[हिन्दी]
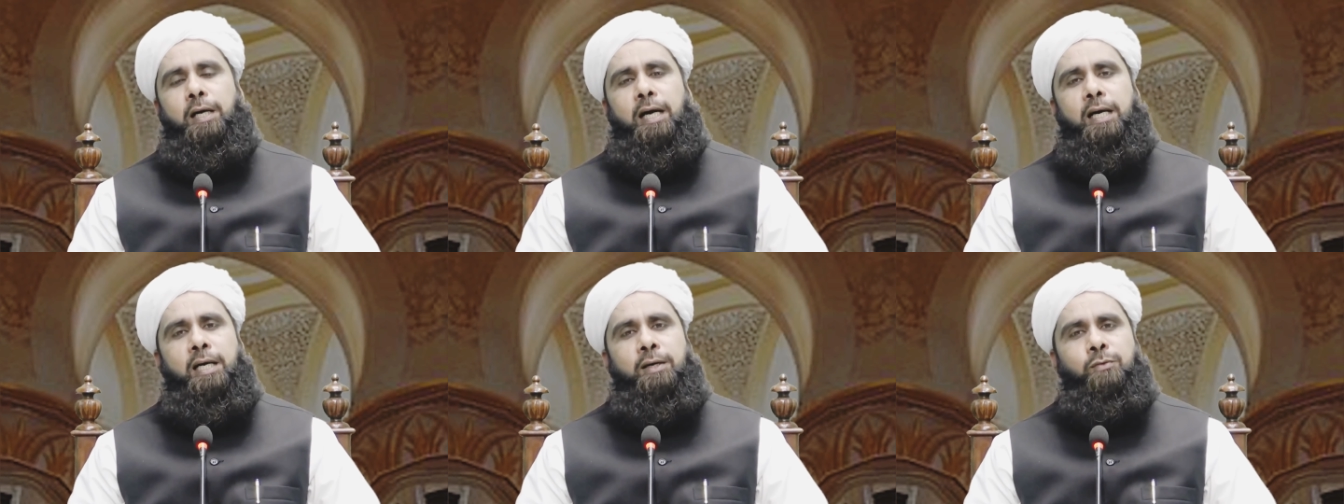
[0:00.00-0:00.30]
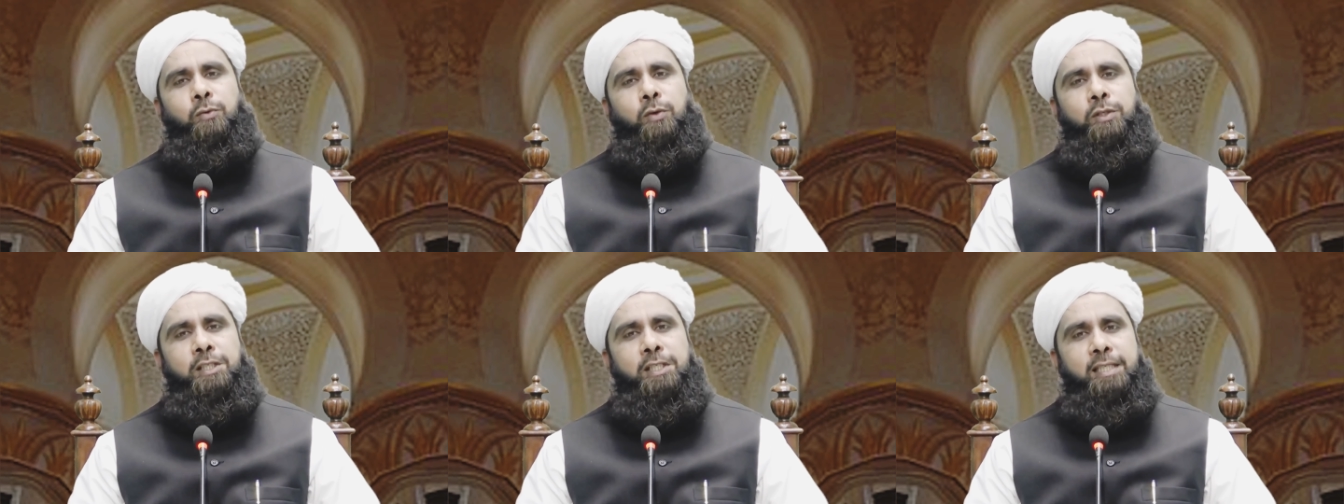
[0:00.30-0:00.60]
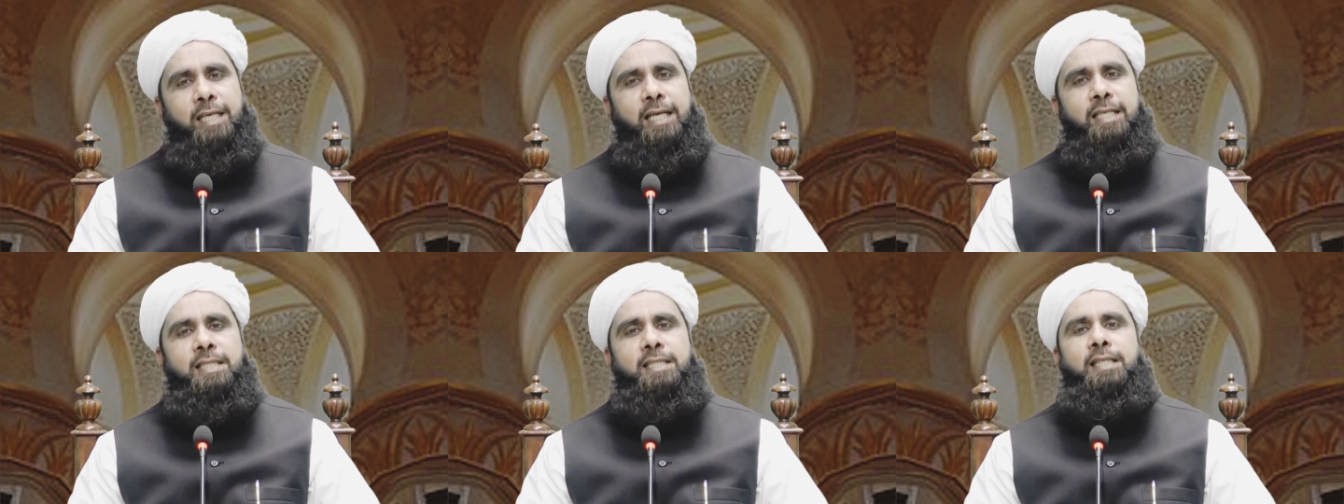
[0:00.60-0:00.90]
अगर वो
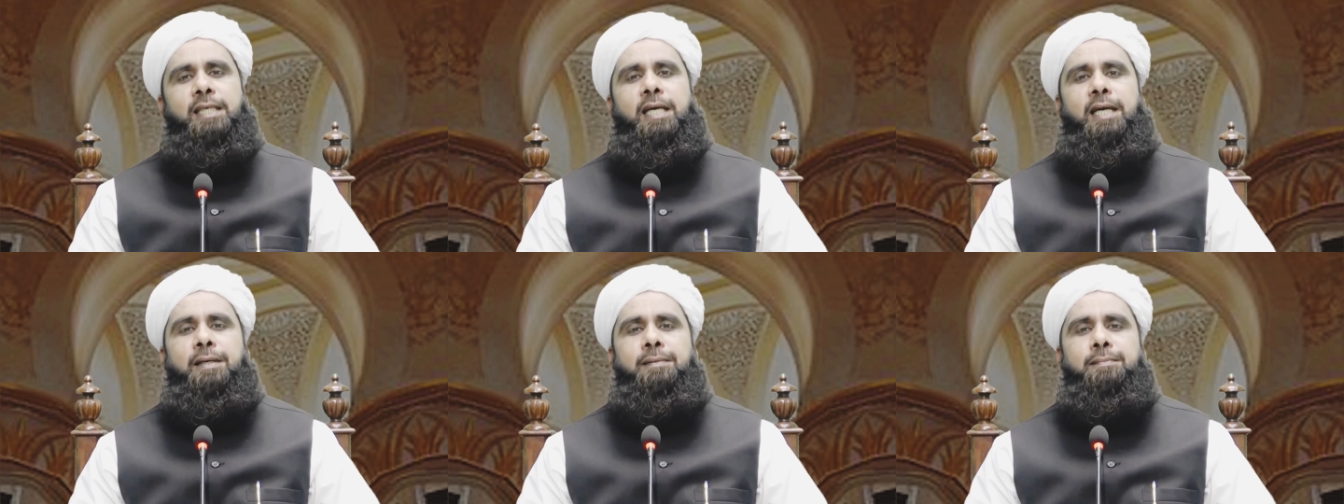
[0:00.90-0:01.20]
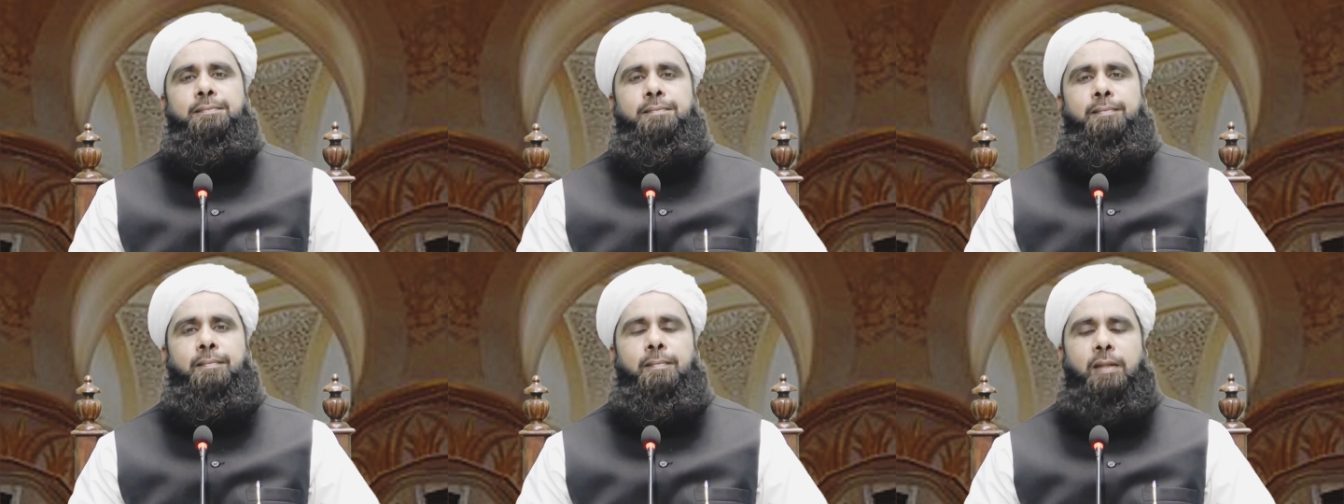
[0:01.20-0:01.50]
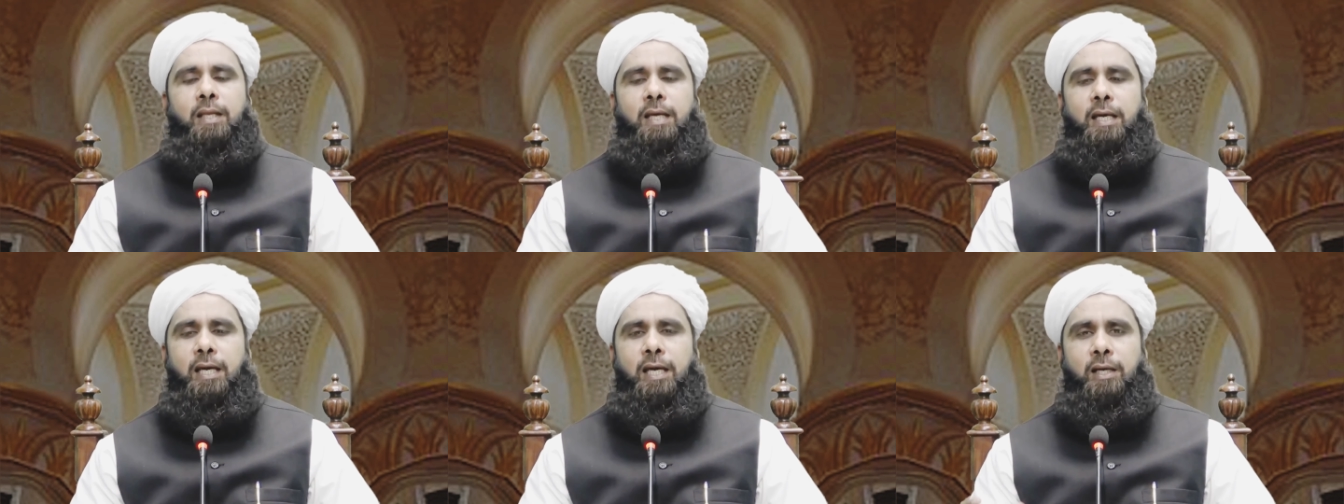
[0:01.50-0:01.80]
चीज़ ऐसी है
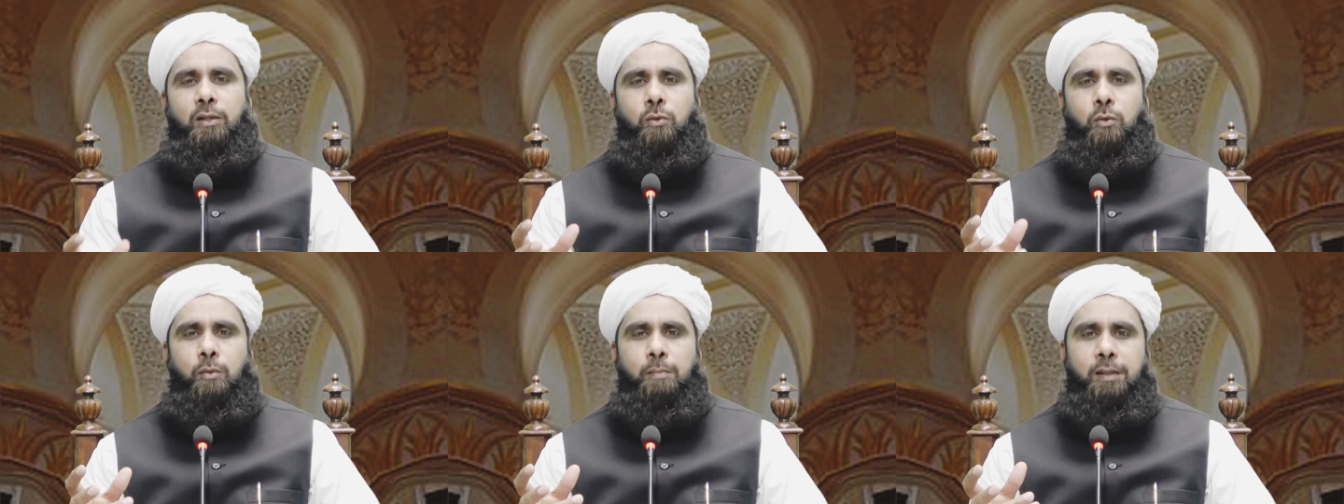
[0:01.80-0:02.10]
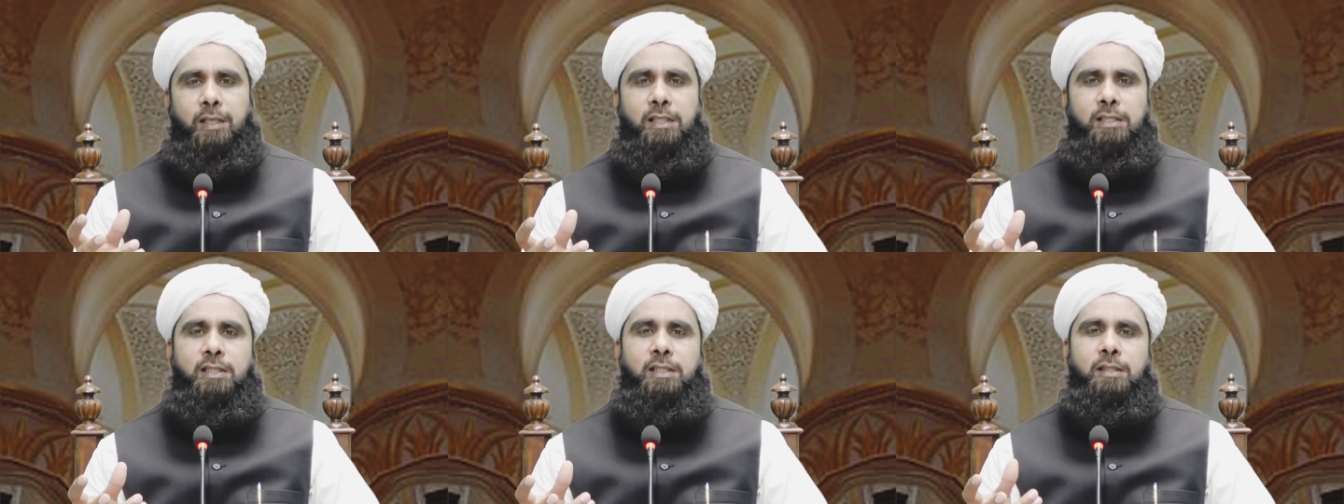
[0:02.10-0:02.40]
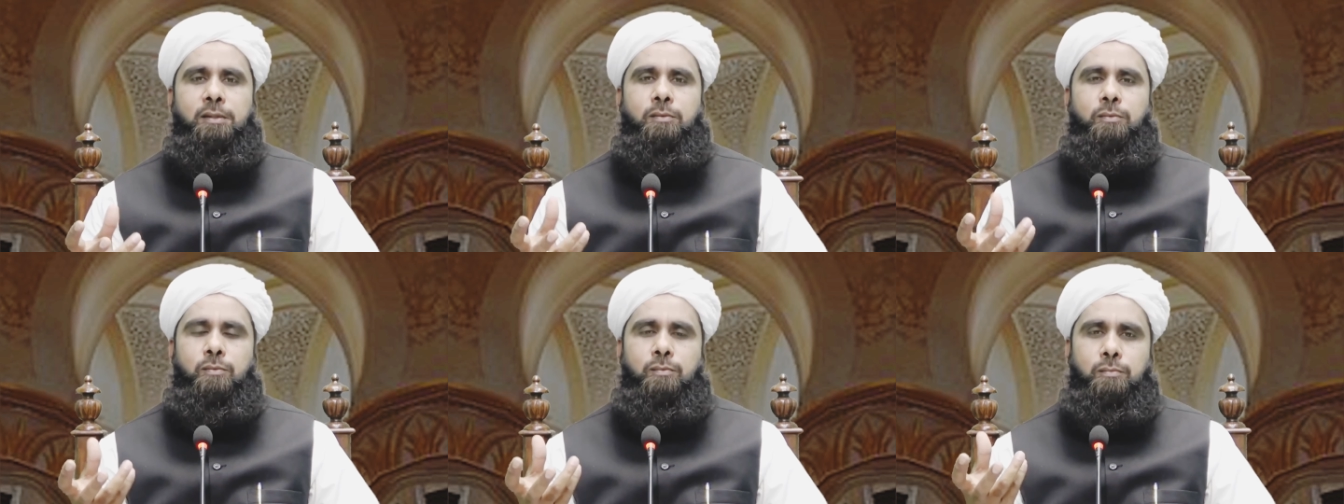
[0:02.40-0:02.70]
कि है तो बड़ी
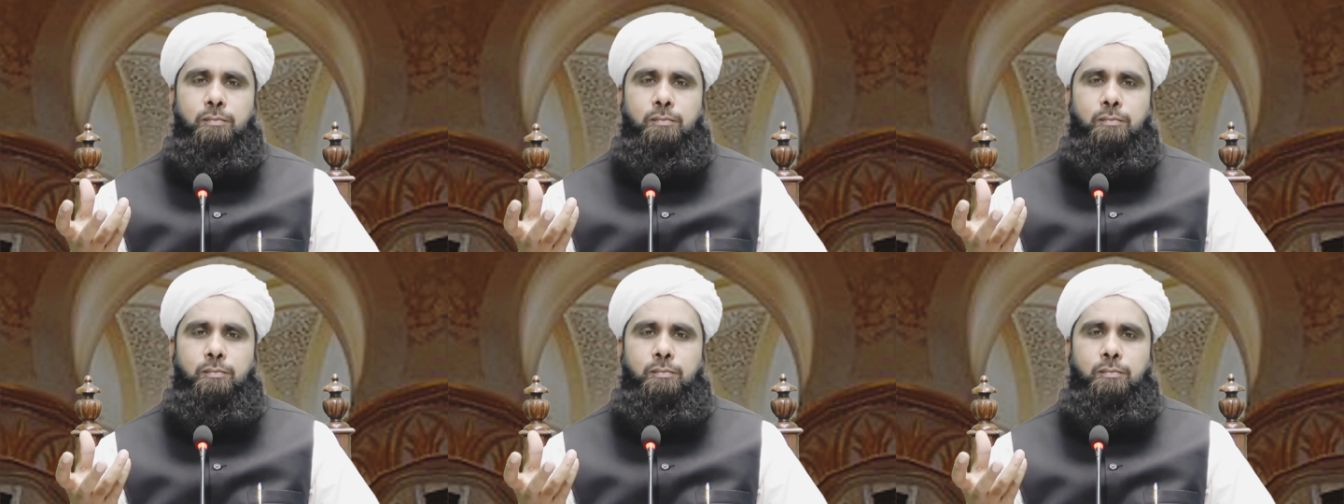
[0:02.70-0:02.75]
सी